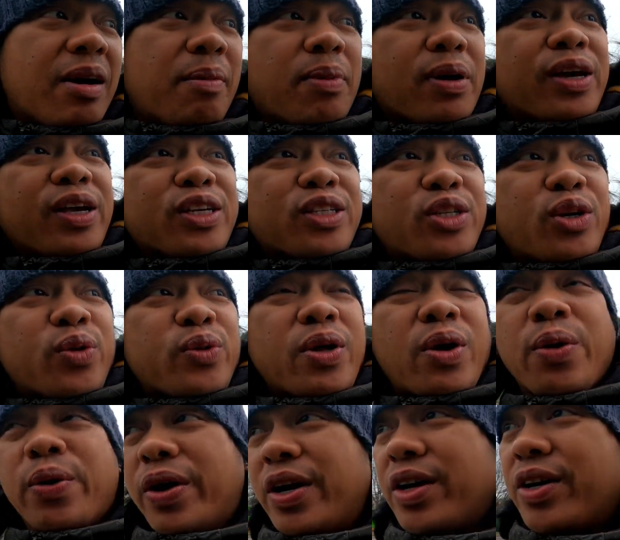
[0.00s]
ah, mag-snow
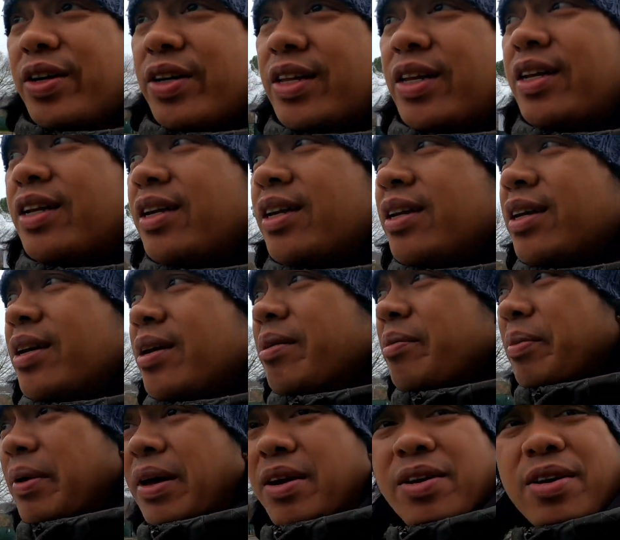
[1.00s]
daw ngayon.
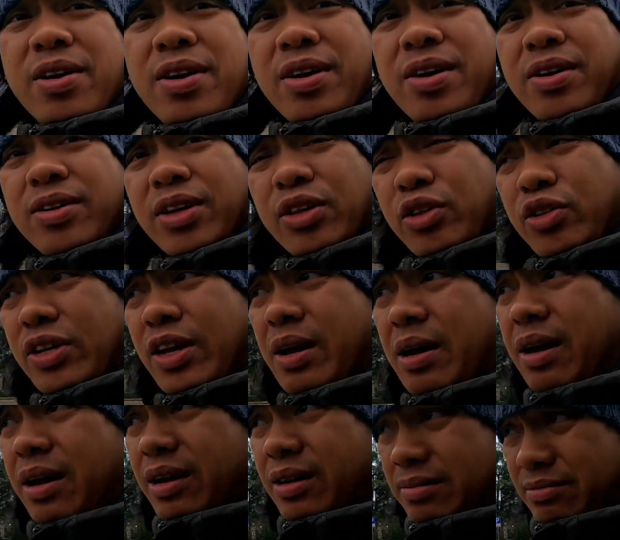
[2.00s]
Pero dito
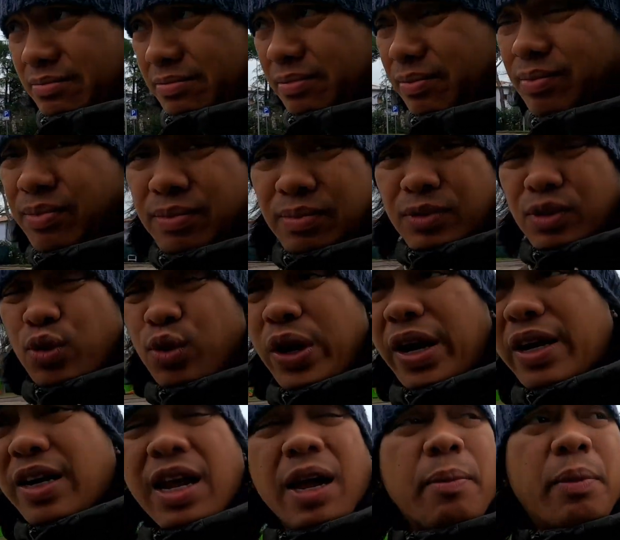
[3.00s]
sa
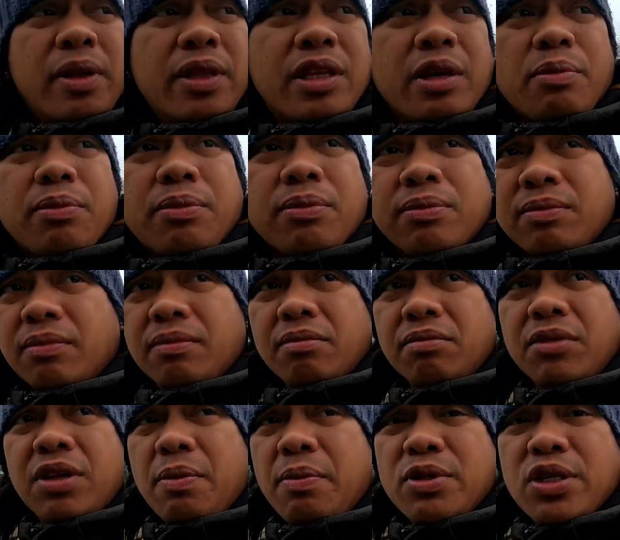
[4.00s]
lugar namin hindi,
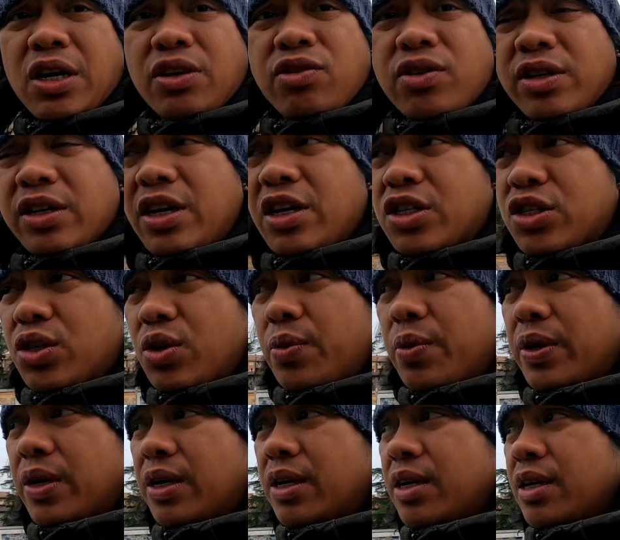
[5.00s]
hindi masyado nag
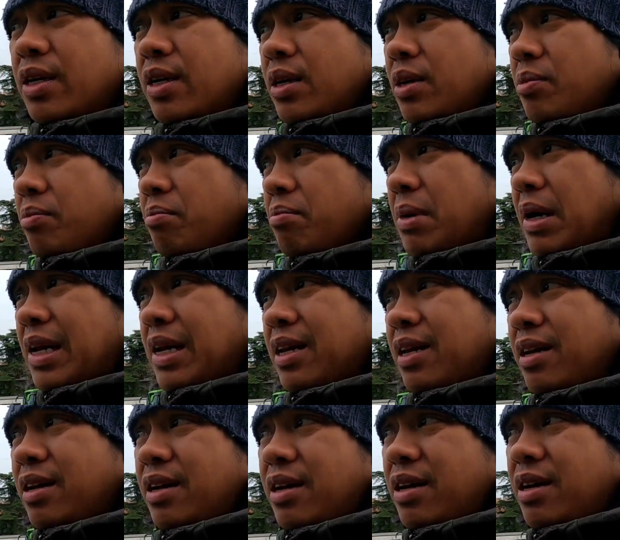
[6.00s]
snow eh.
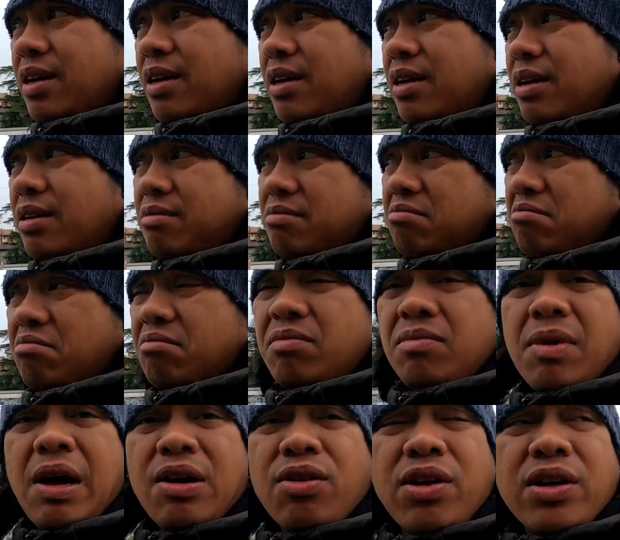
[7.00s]
Bale,
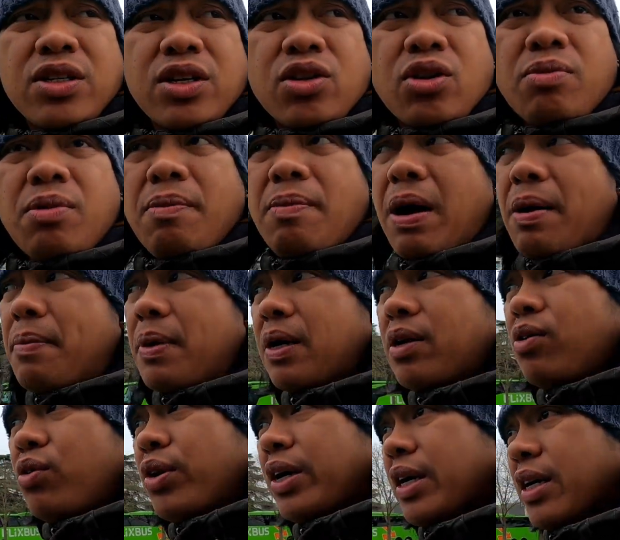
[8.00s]
ano kasi to
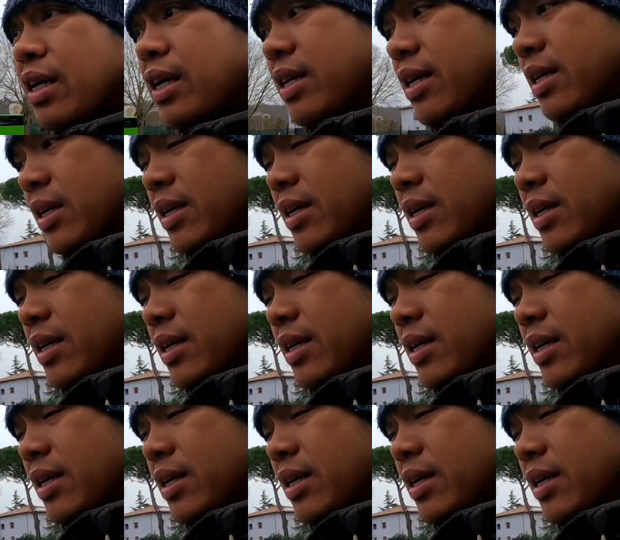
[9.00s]
mababang lugar.